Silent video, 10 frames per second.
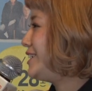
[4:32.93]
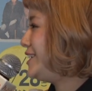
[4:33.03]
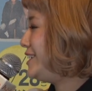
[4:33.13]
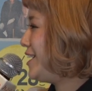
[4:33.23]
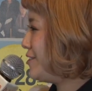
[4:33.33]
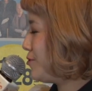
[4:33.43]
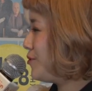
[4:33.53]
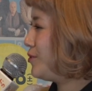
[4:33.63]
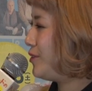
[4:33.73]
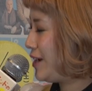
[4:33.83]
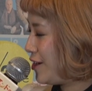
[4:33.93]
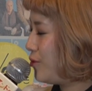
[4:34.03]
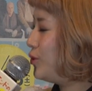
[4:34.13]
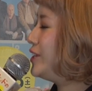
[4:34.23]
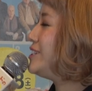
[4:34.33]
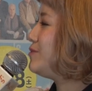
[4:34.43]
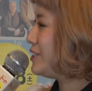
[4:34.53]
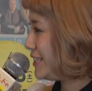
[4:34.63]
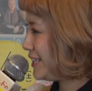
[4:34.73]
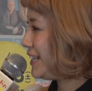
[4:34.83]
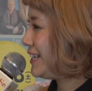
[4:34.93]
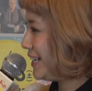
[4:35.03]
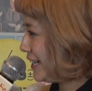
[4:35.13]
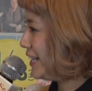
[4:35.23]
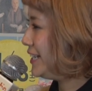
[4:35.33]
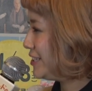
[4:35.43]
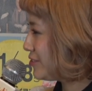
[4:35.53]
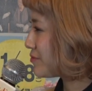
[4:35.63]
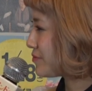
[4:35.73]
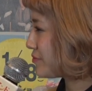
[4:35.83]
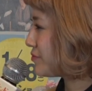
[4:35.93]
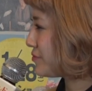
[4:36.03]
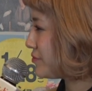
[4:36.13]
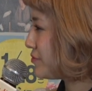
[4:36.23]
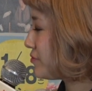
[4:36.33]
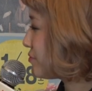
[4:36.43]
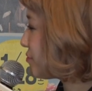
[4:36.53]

あの、はい、思い出しましたね。でも自